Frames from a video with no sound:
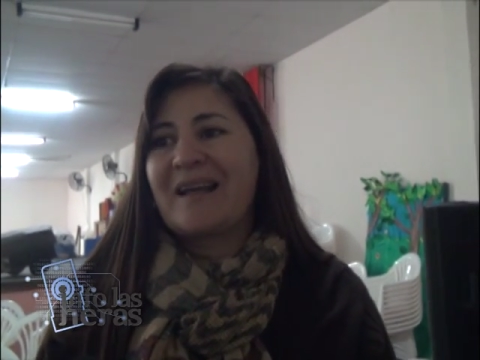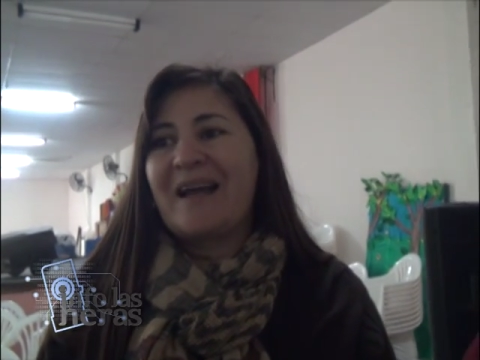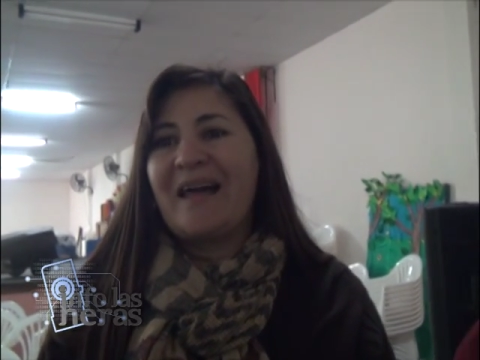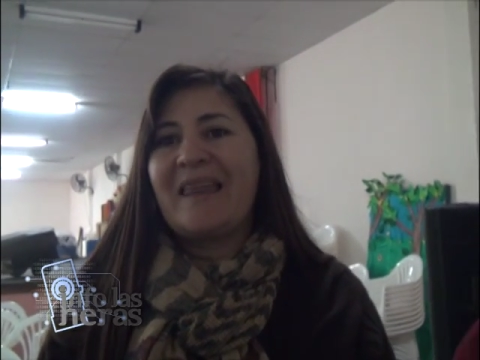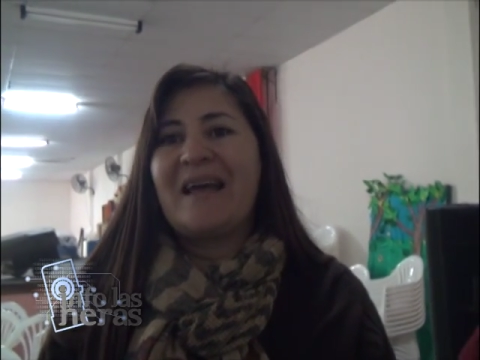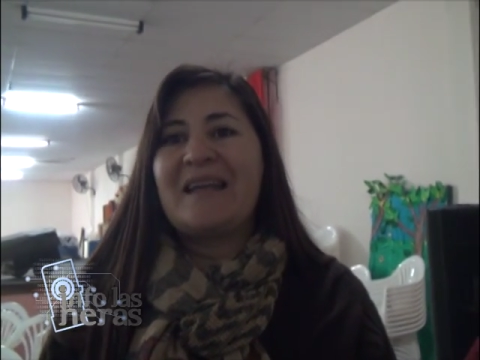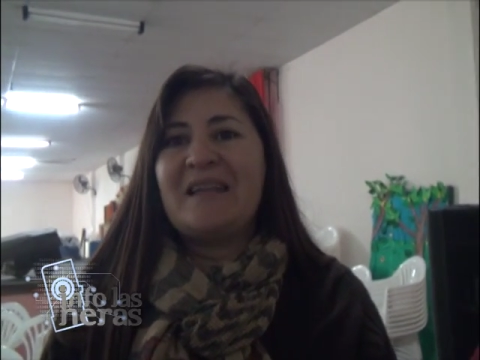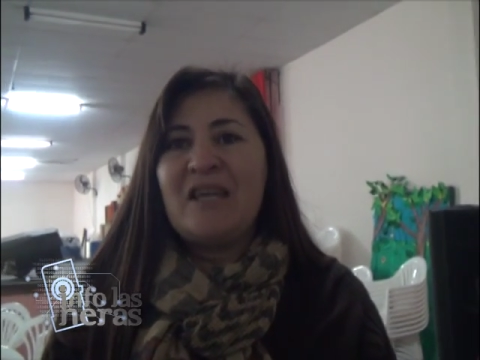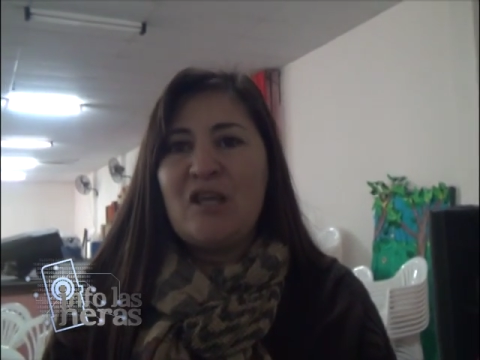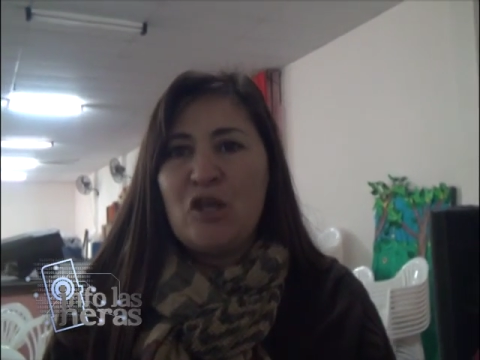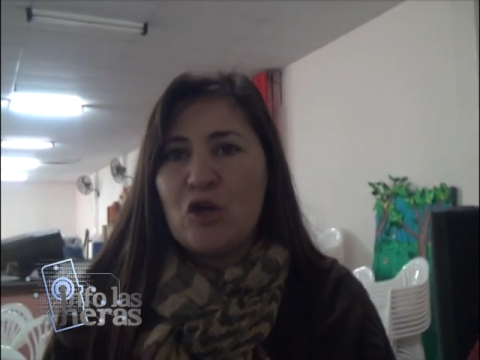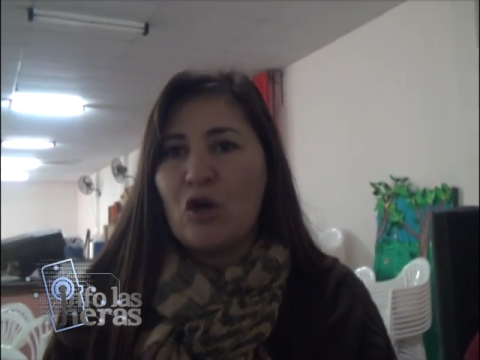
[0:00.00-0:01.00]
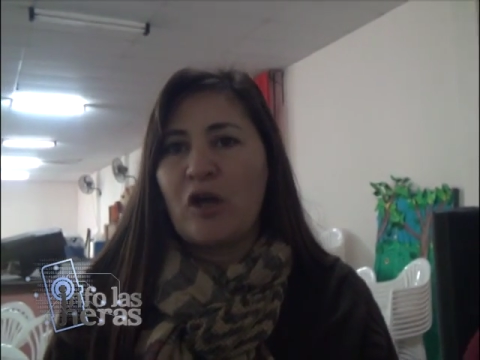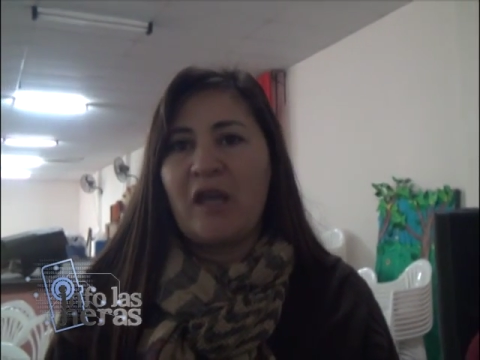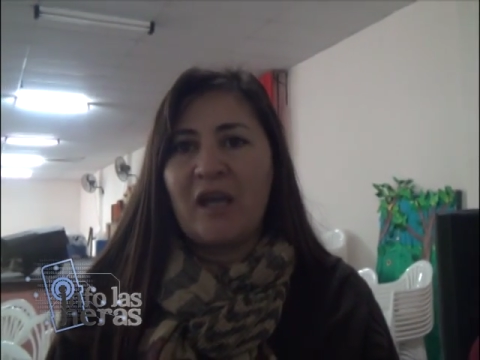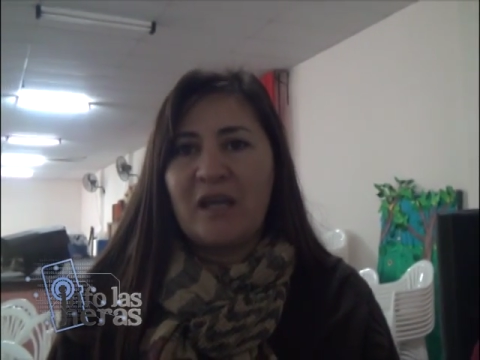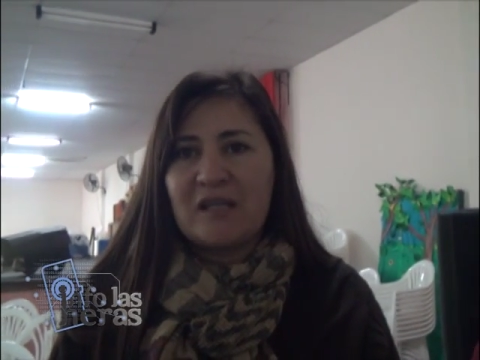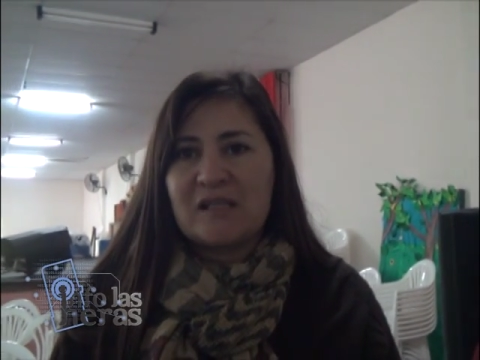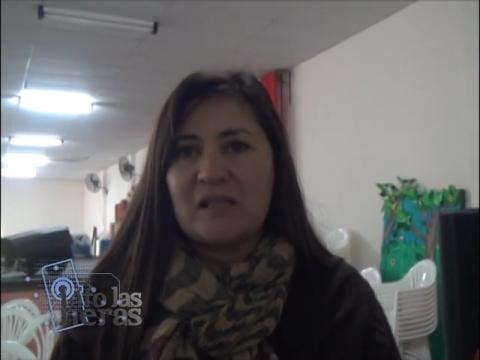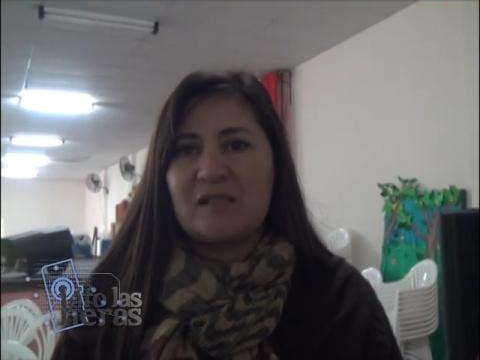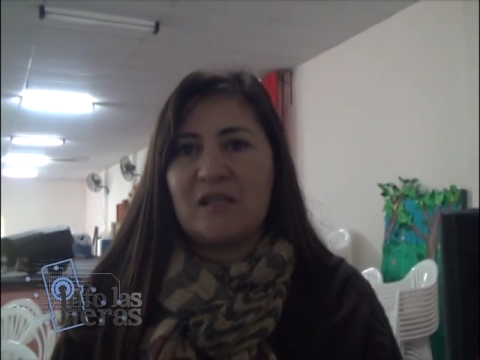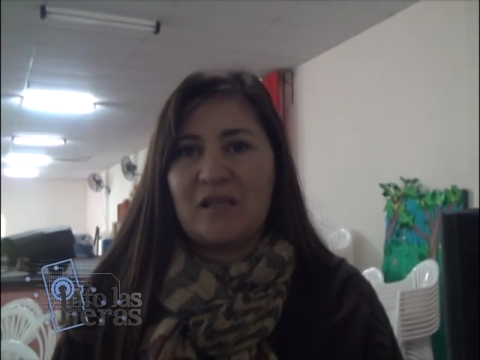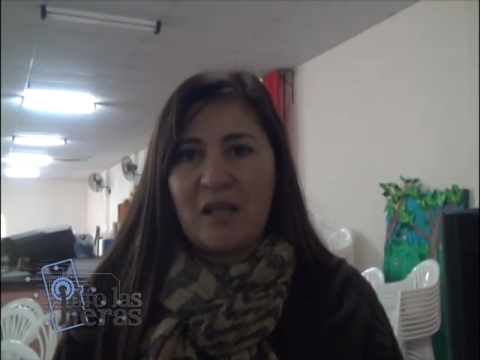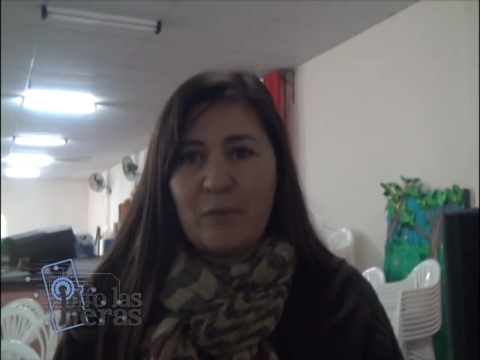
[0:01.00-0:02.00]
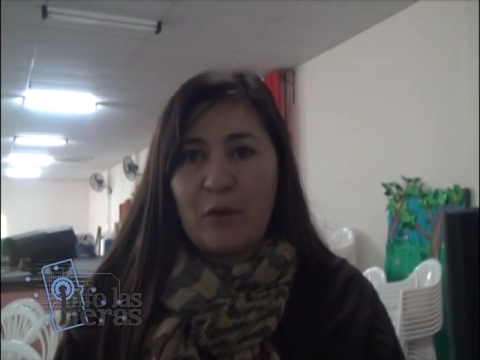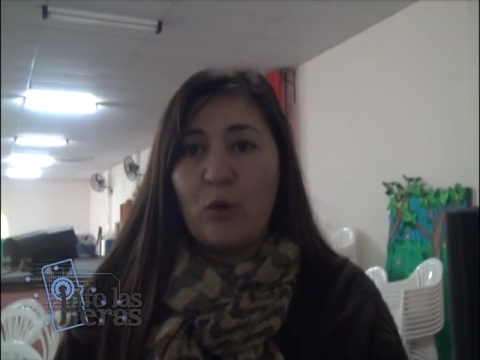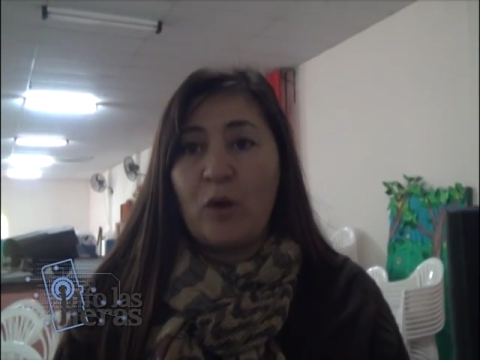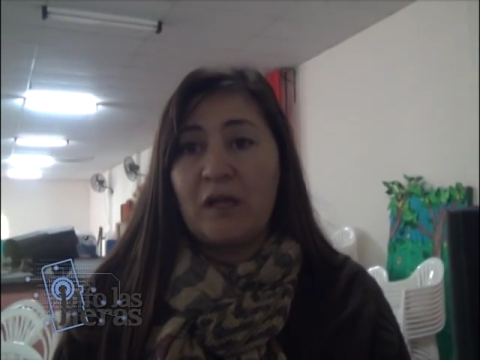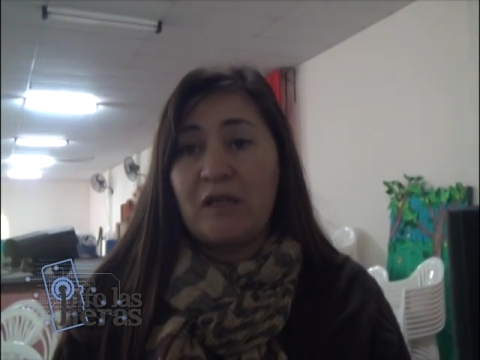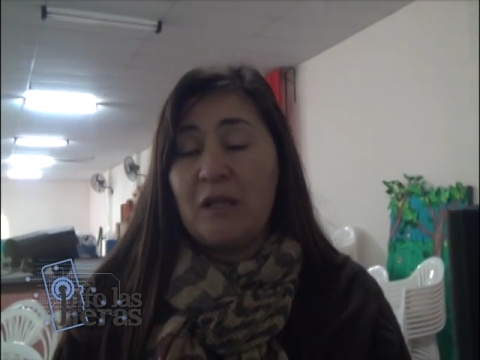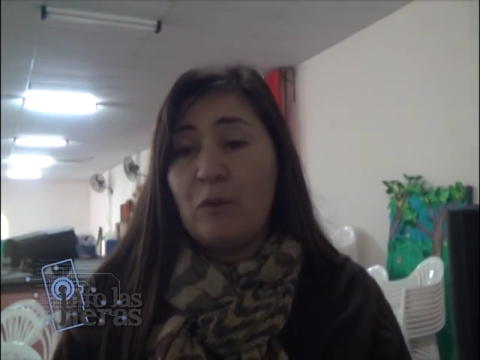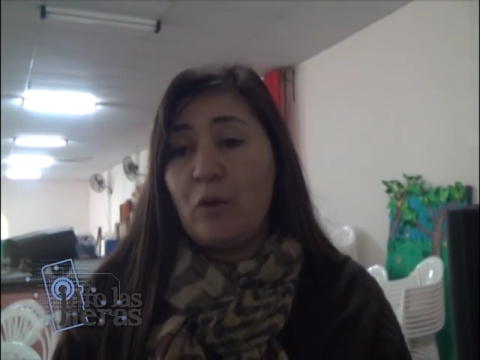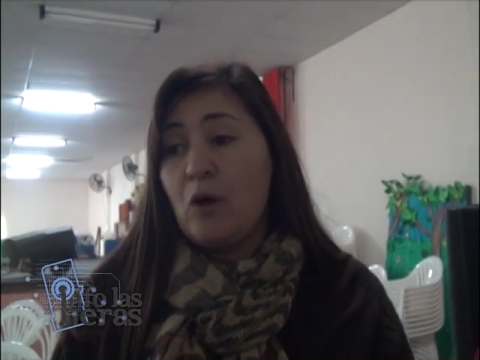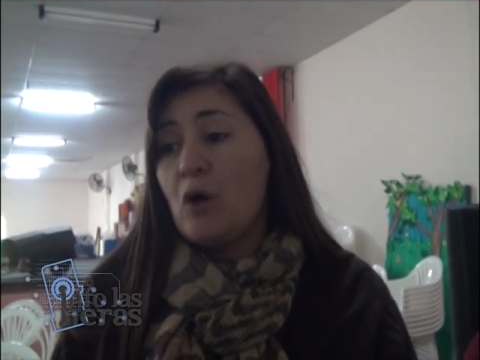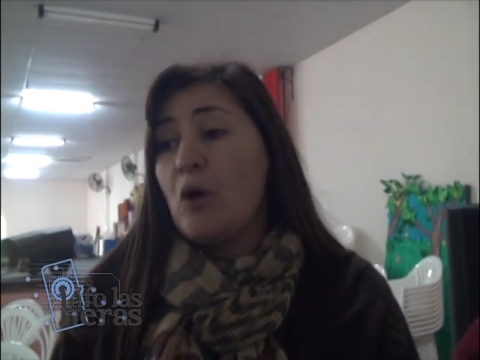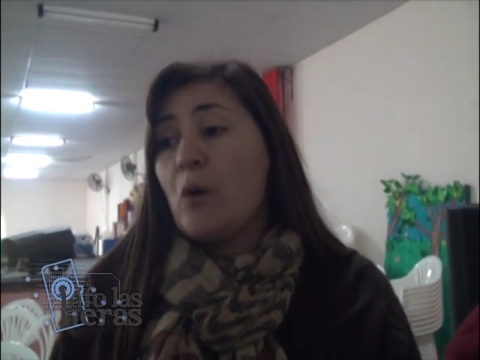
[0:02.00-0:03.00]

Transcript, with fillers: cada niño que ingresa al sistema educativo